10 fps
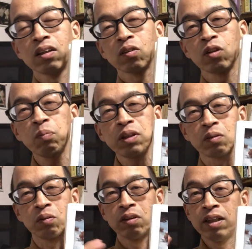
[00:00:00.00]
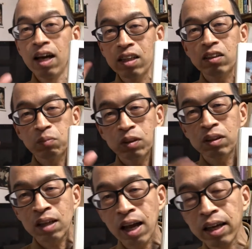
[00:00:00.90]
その意味で言うとリアリズム
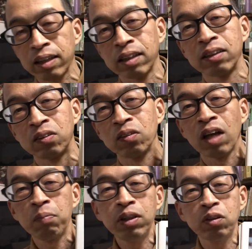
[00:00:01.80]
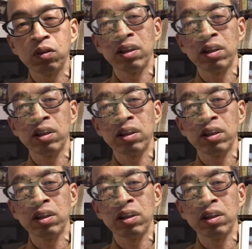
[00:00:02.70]
絵画なんですよダ・ヴィンチの